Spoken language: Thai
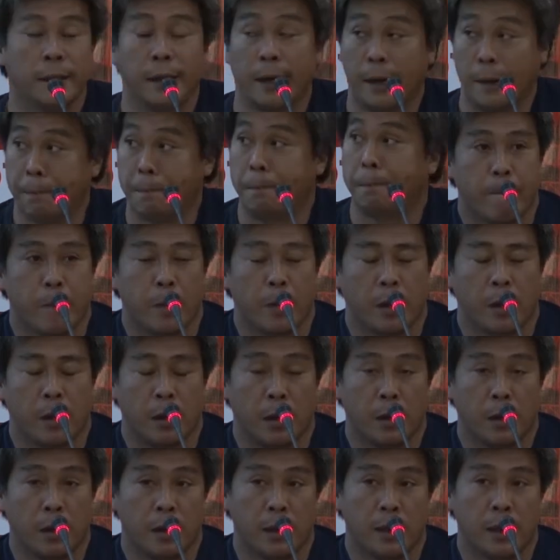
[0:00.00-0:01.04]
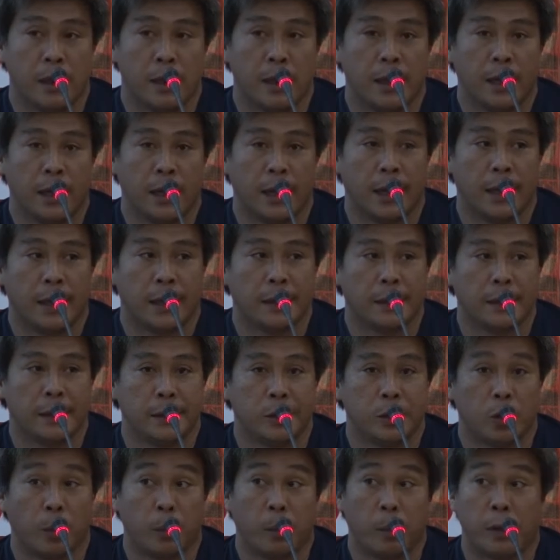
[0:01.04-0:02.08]
ครับ ก็เรื่องการ
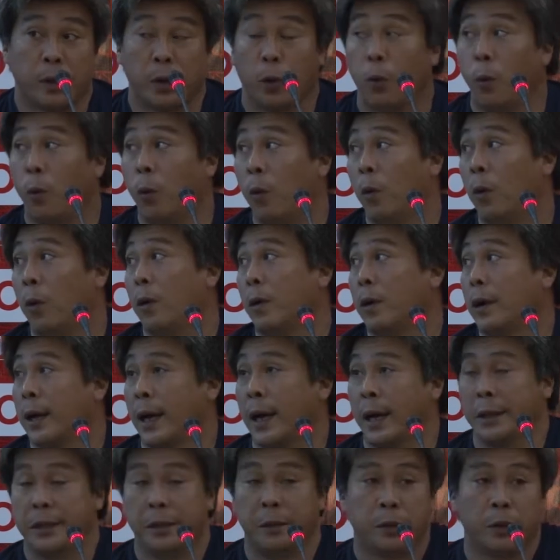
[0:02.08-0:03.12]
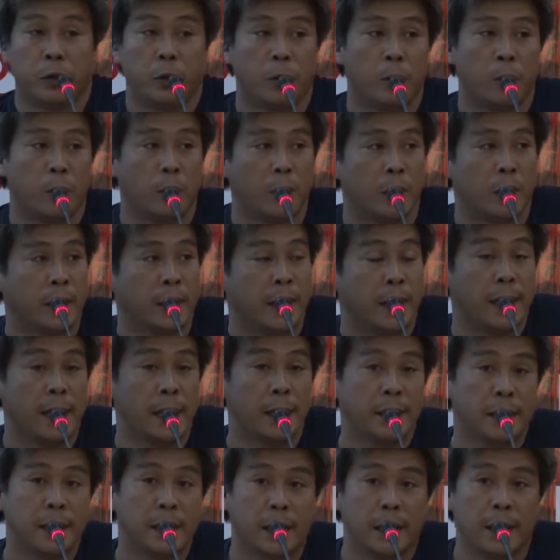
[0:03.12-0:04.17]
จบประตูการยิงประตูค่อนข้าง
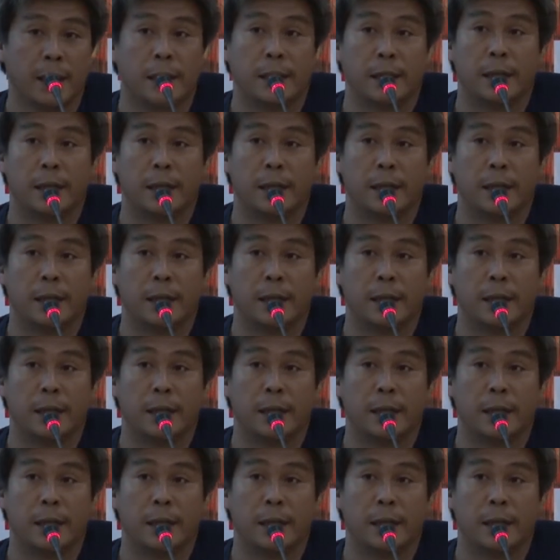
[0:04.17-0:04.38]
ที่จะ